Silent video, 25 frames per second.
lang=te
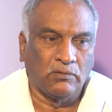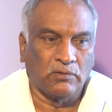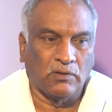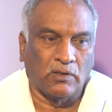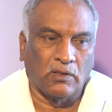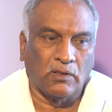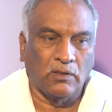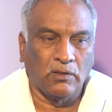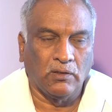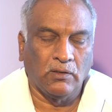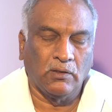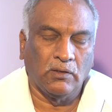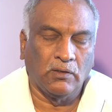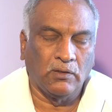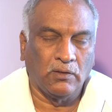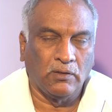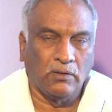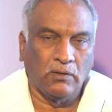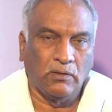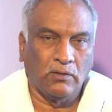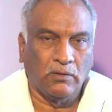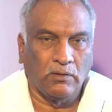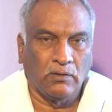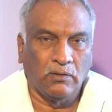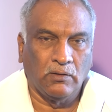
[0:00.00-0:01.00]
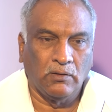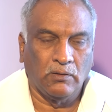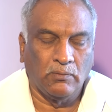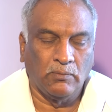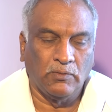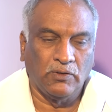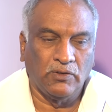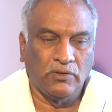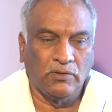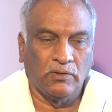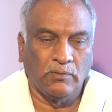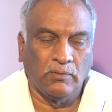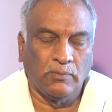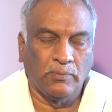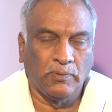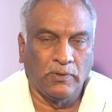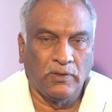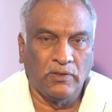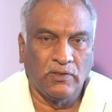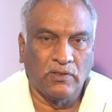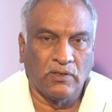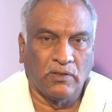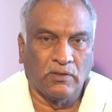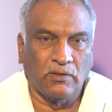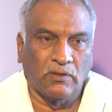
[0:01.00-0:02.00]
చాలా మధ్య
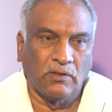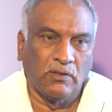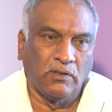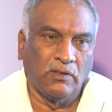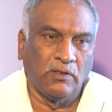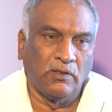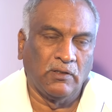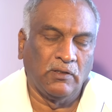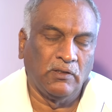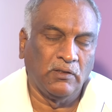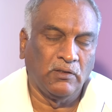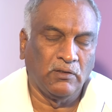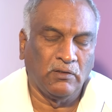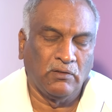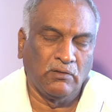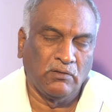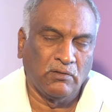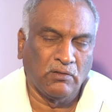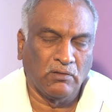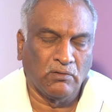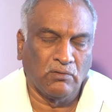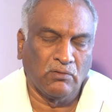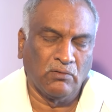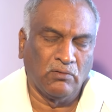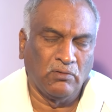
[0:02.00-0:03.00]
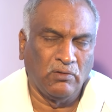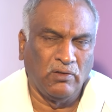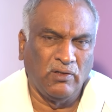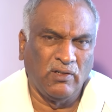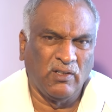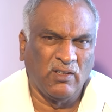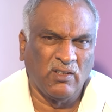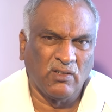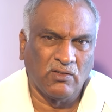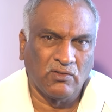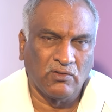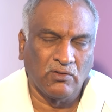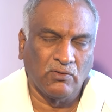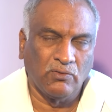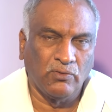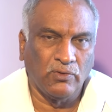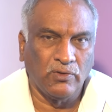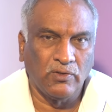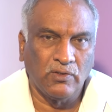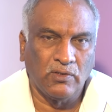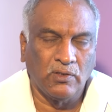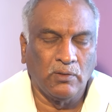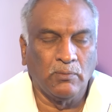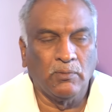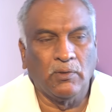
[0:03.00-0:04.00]
పెళ్లి చందడు కానీ లేటెస్ట్
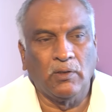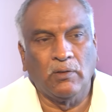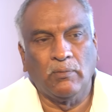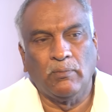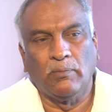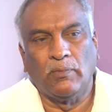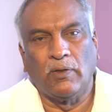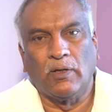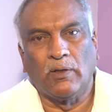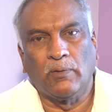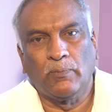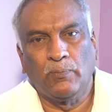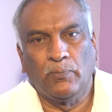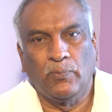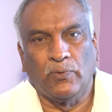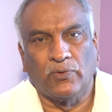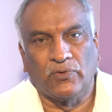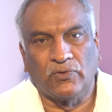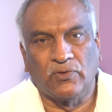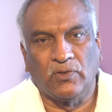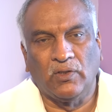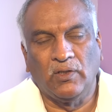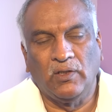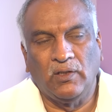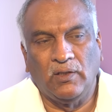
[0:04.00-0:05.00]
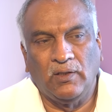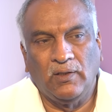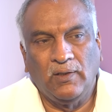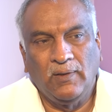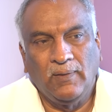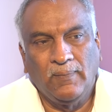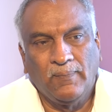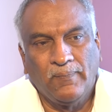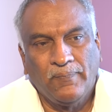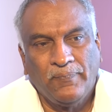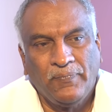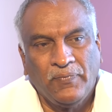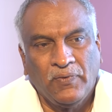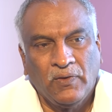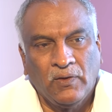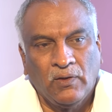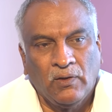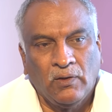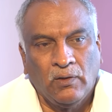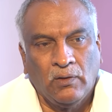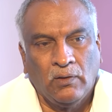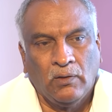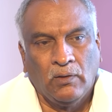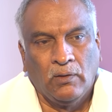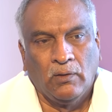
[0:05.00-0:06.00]
కొన్ని సినిమాలు మార్పు వస్తున్నాయి
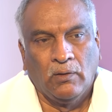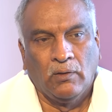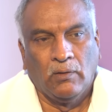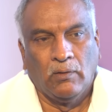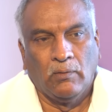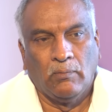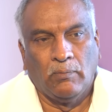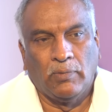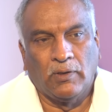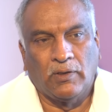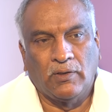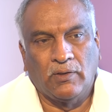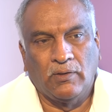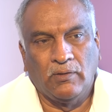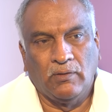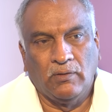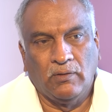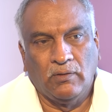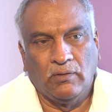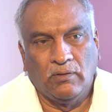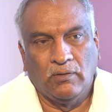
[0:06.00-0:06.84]
బట్